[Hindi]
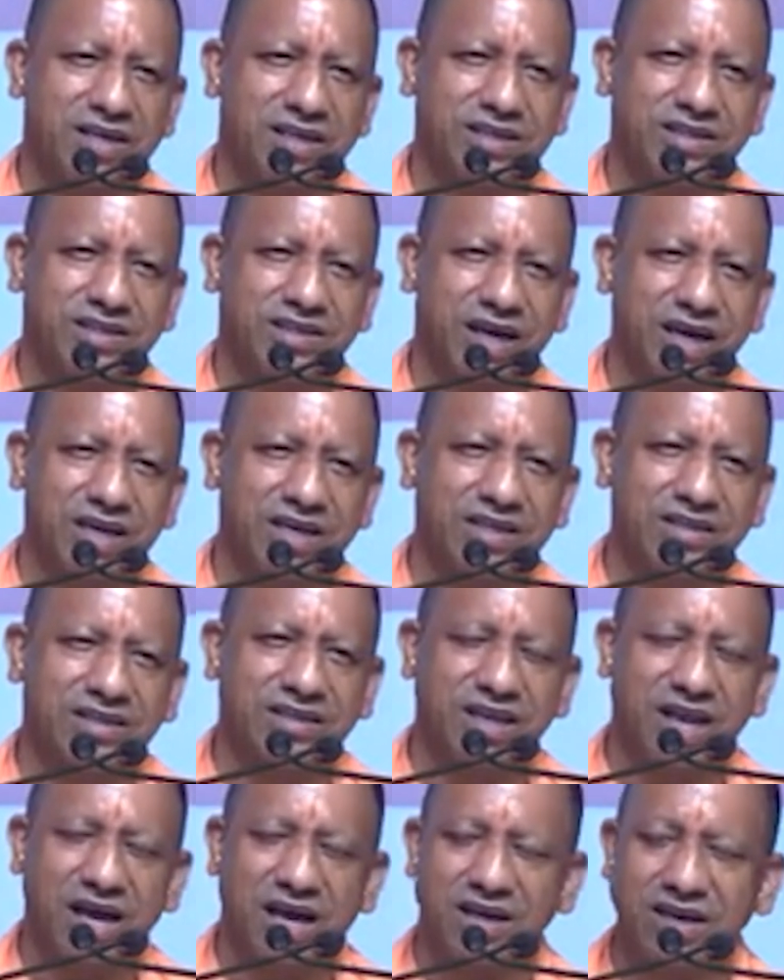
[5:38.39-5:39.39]
ये
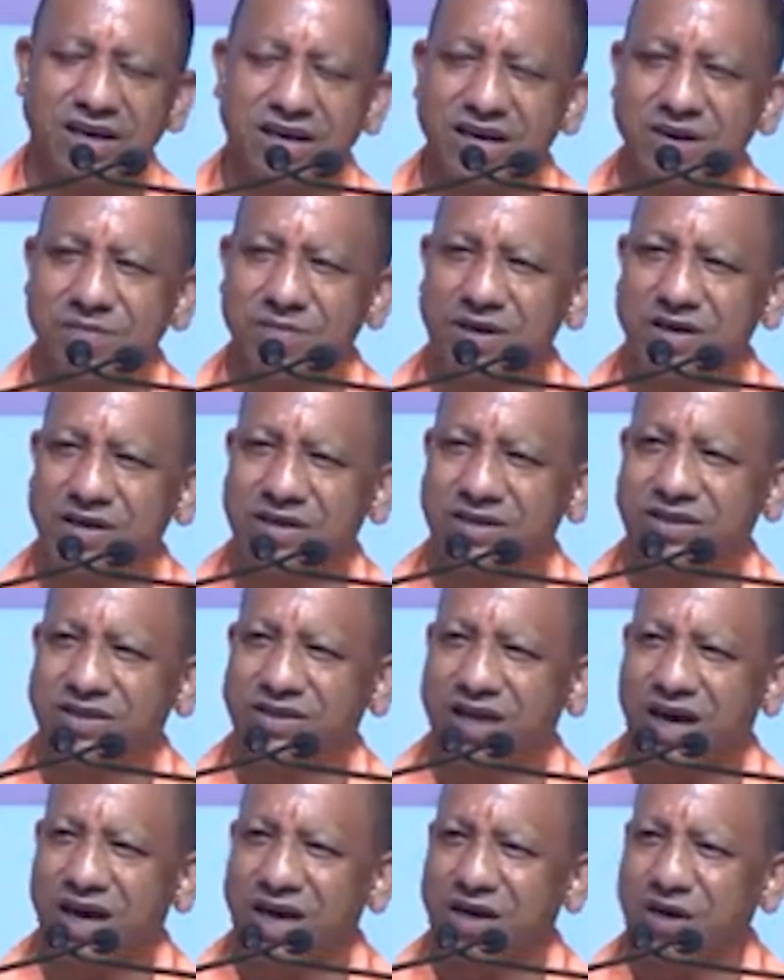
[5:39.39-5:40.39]
40 लाख नहीं बल्कि
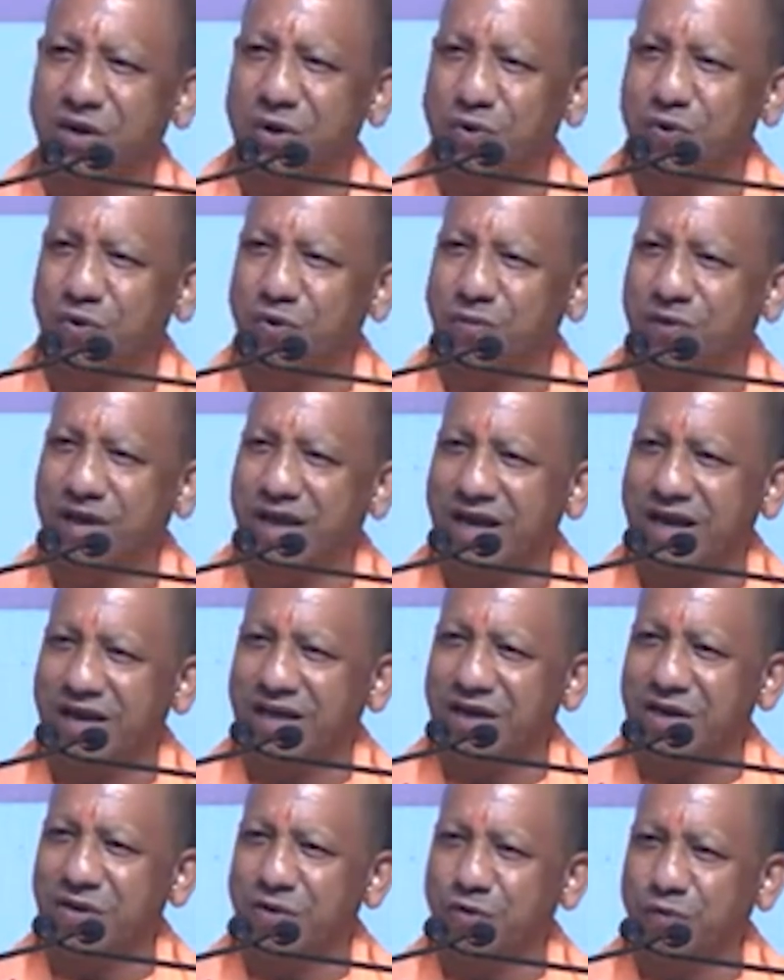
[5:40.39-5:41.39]
4 करोड़ भी
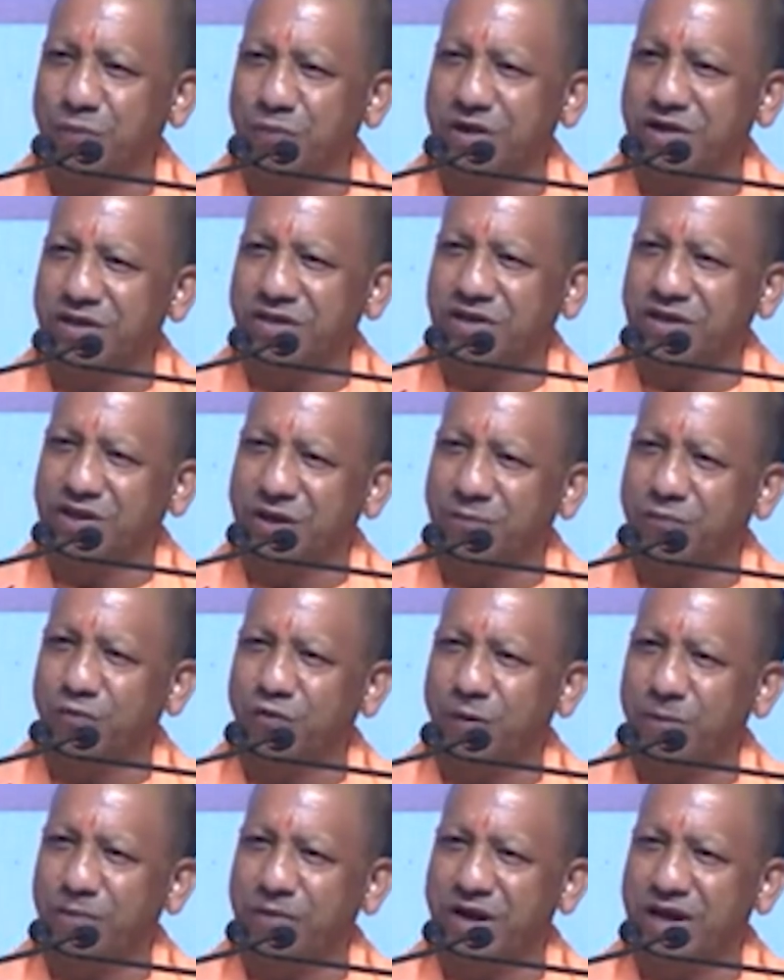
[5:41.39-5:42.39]
आएंगे यूपी इन
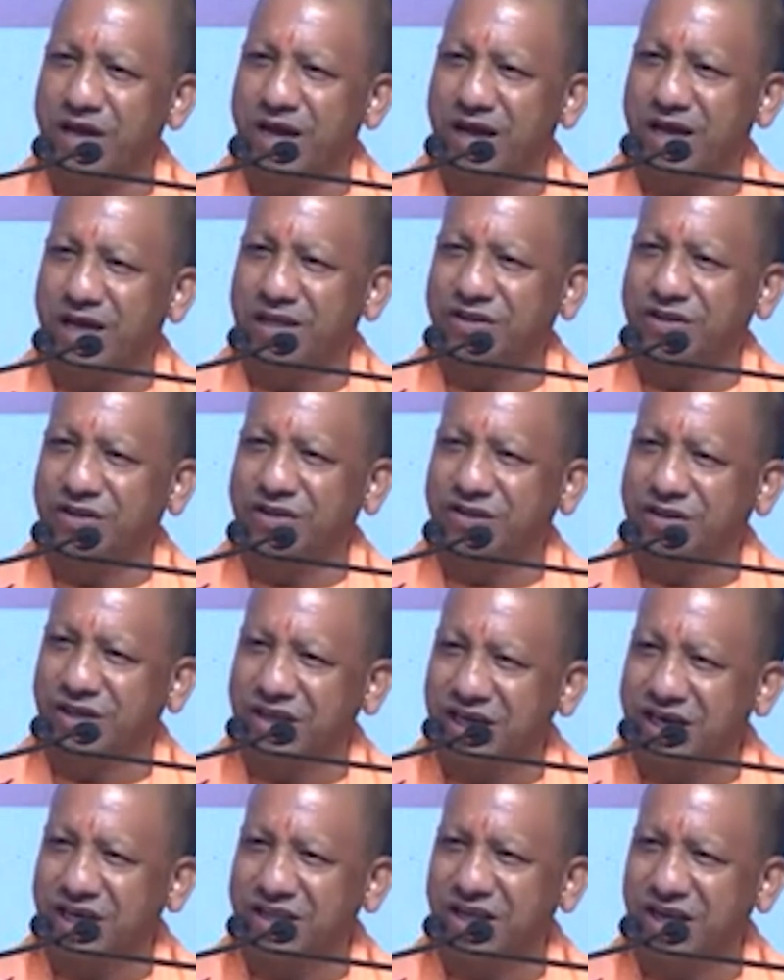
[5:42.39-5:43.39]
सबको अपने यहां
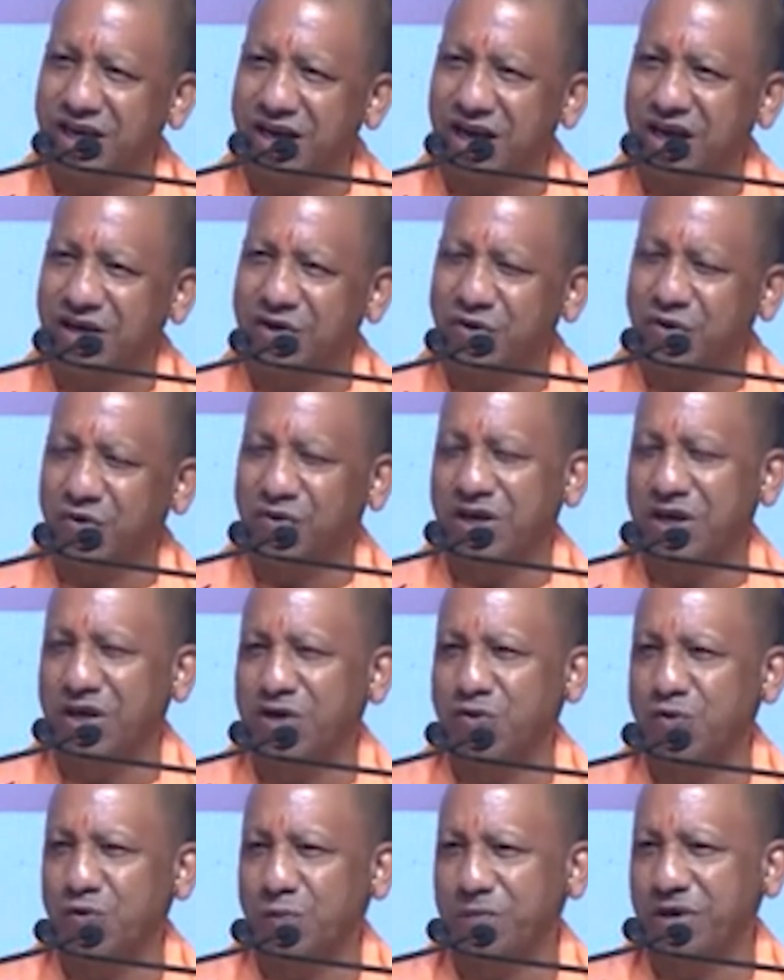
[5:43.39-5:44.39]
जगह देगा क्योंकि
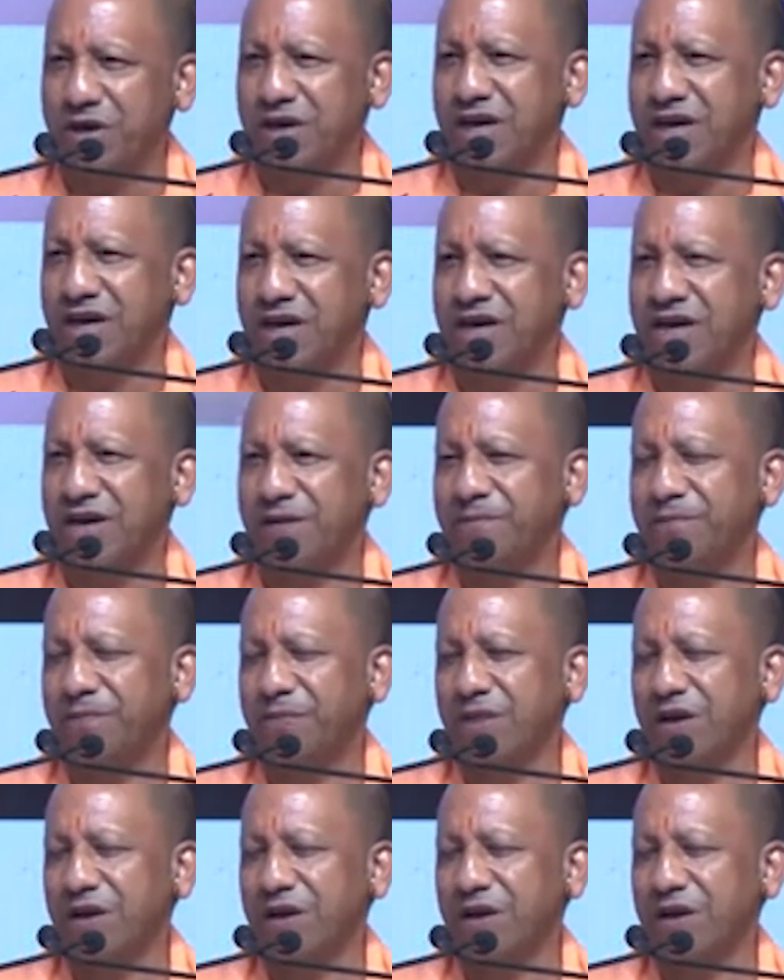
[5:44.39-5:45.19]
ये यूपी के हैं